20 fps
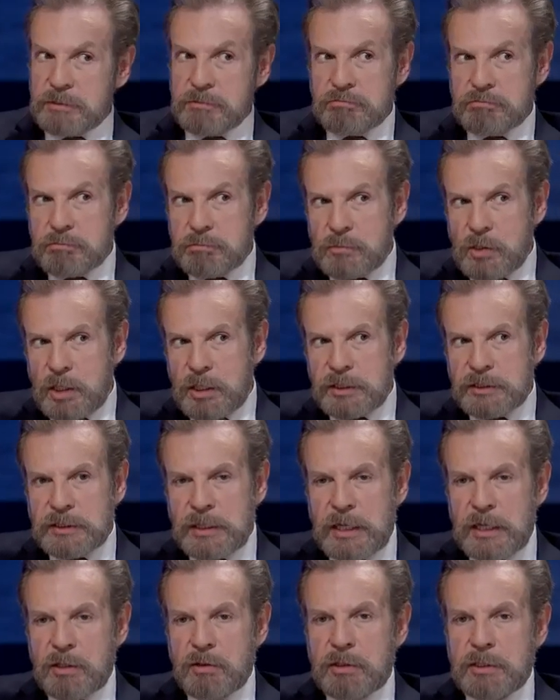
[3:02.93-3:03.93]
no
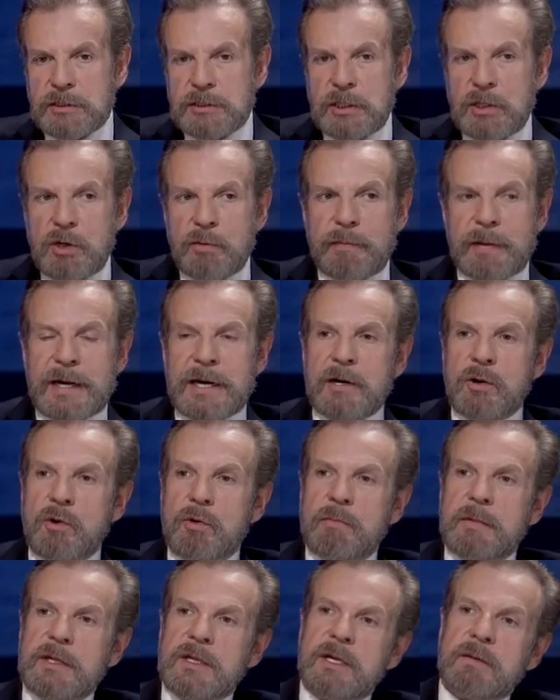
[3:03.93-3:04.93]
quisiera yo decirlo para no
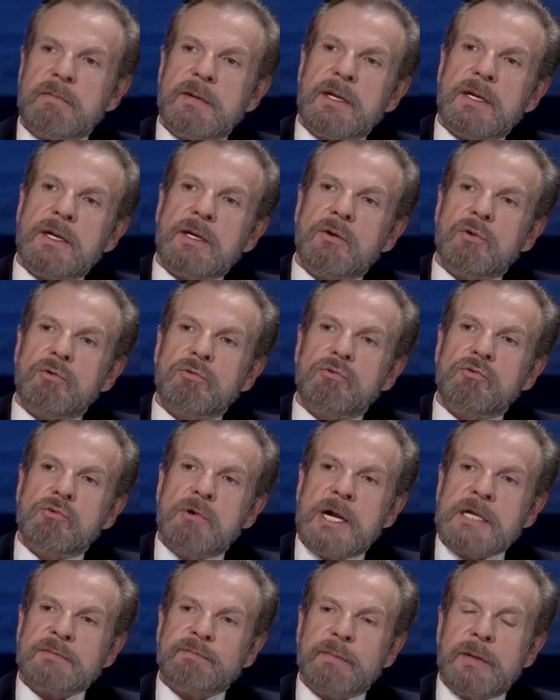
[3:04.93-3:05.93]
meterme en
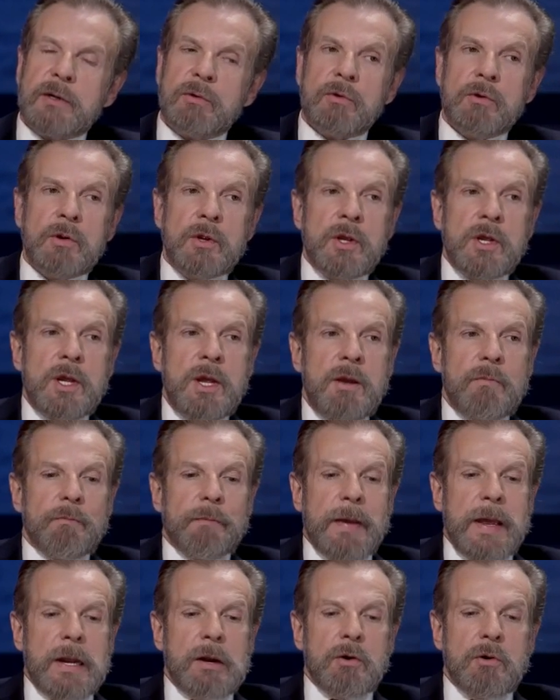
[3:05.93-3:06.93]
Honduras, pero,
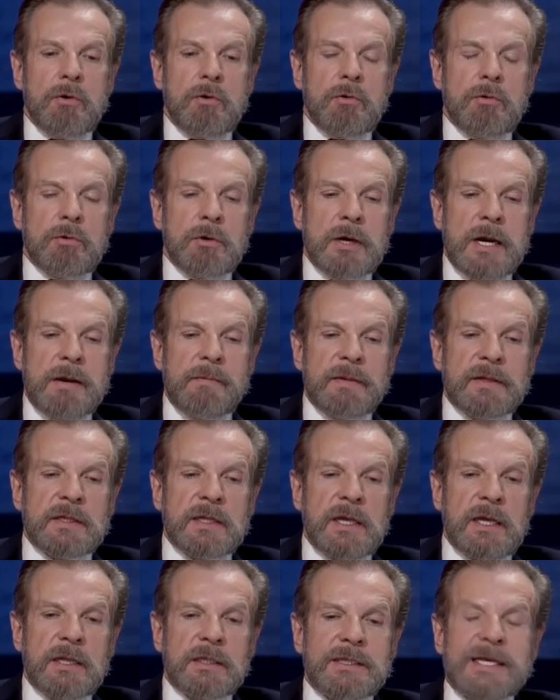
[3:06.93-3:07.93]
pero
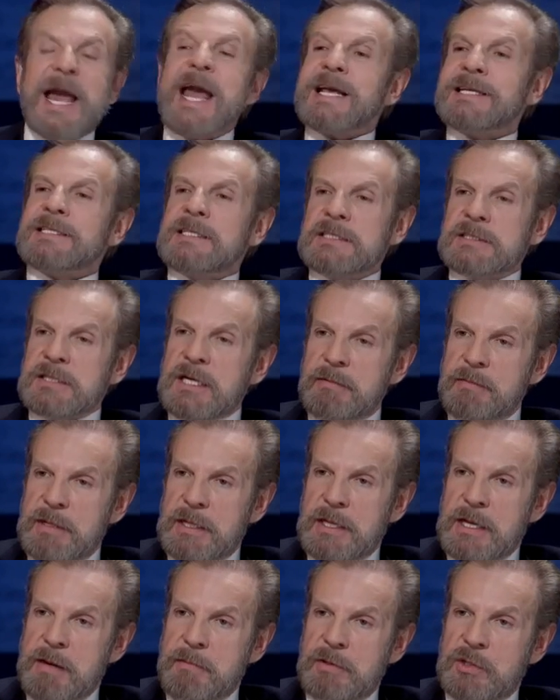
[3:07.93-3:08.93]
realmente ya existe el
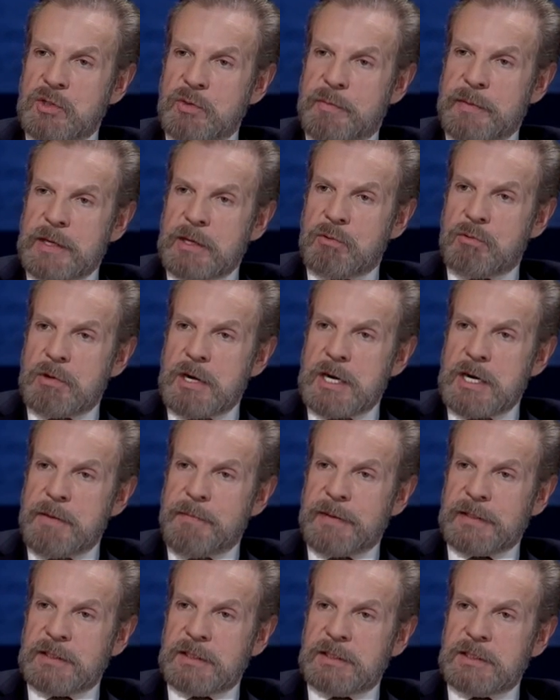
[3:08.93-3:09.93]
medicamento para curar la
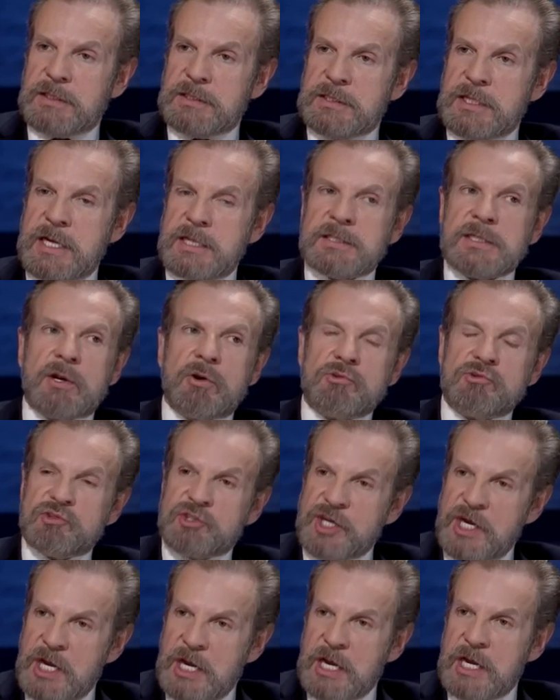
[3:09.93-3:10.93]
hepatitis C, se
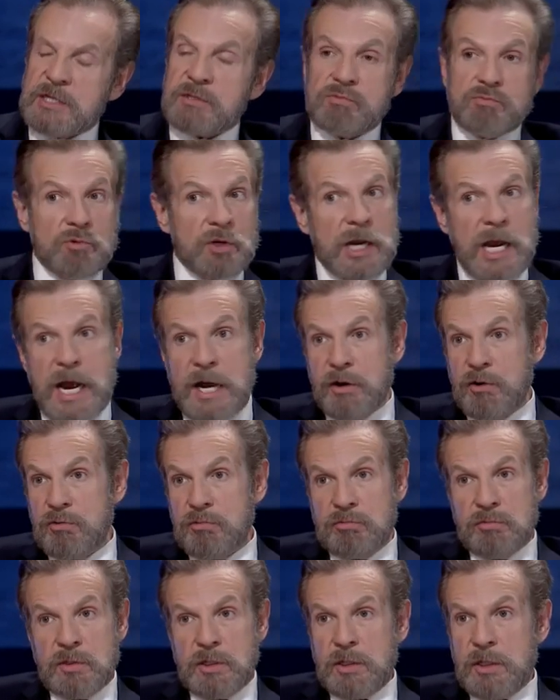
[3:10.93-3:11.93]
consigue, es muy caro,
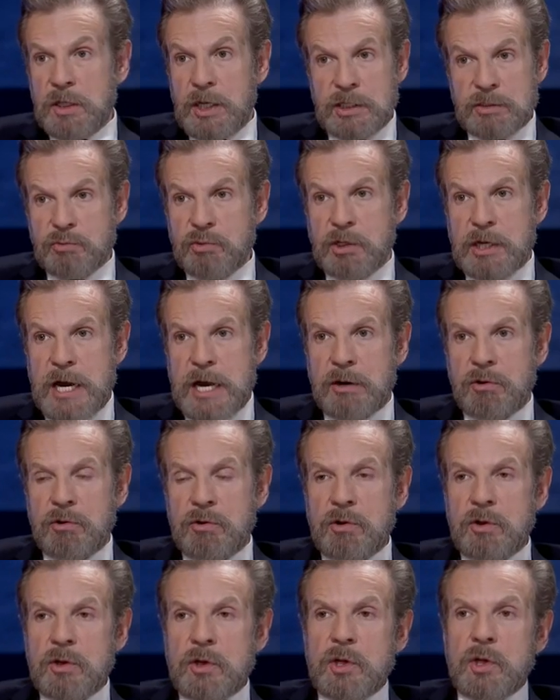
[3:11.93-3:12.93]
es muy caro.
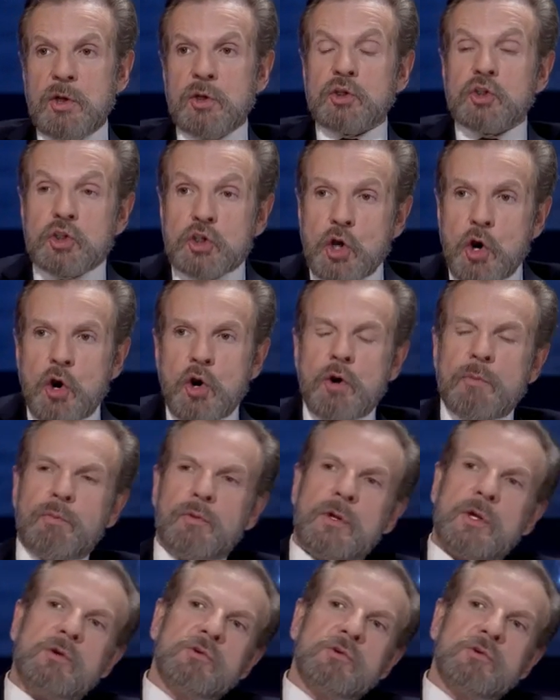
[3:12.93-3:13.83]
Yo lo pude